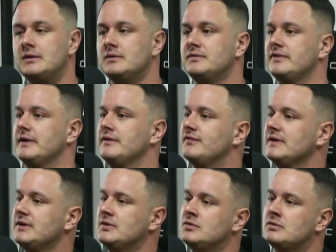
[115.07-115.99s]
velho. É,
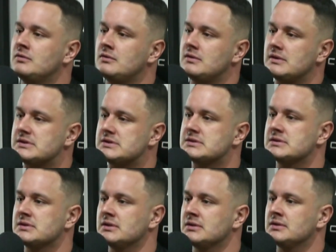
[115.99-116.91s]
são, são
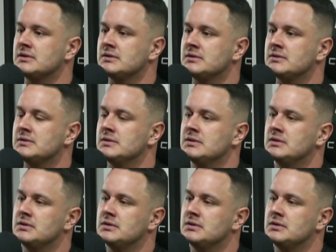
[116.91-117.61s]
técnicas, né? Que, como eu